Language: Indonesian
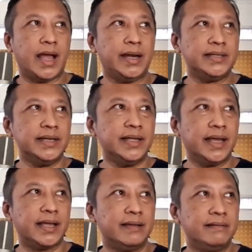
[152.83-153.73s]
Nah, di sini
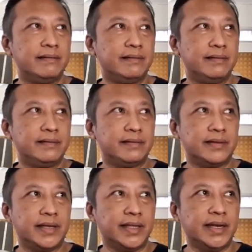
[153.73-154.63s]
ya.
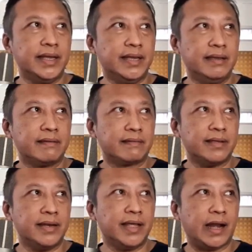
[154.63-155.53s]
Nah, jadi
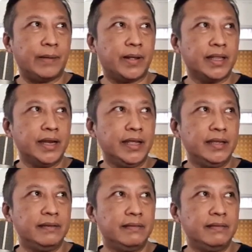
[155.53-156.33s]
ini alamatnya nih.